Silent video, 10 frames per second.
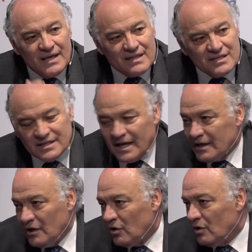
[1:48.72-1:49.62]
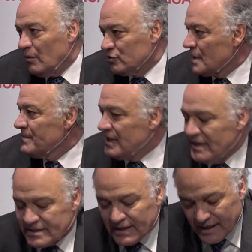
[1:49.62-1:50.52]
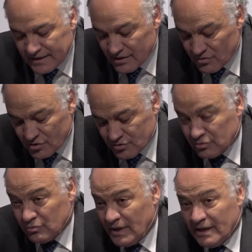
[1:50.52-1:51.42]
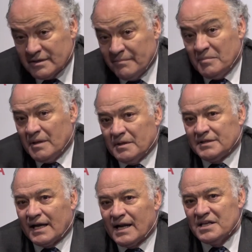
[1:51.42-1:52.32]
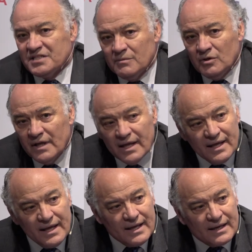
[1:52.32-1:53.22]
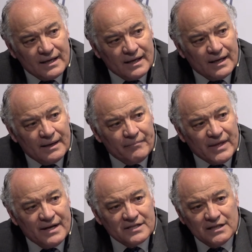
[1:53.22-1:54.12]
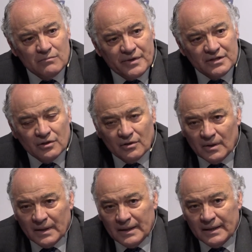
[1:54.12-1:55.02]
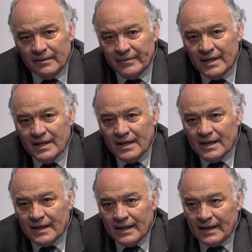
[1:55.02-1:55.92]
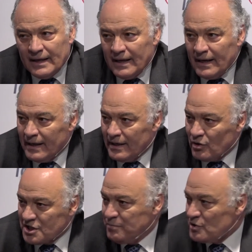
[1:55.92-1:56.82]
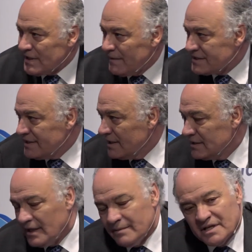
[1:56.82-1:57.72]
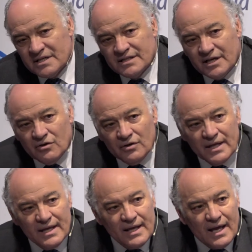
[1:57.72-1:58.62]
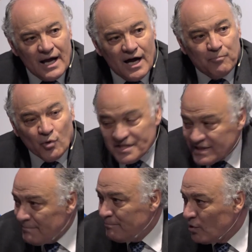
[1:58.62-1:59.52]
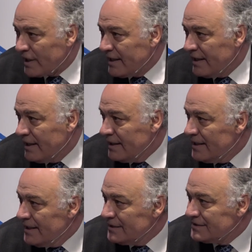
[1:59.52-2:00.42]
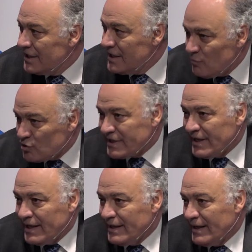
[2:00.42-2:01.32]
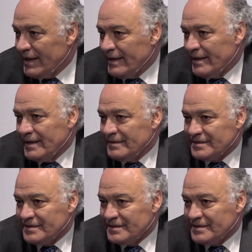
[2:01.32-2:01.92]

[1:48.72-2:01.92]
etcétera, y luego otras medidas de carácter no estructural. Está clarísimo que en este momento los responsables del, Ministerio apuestan porque tenemos que eh,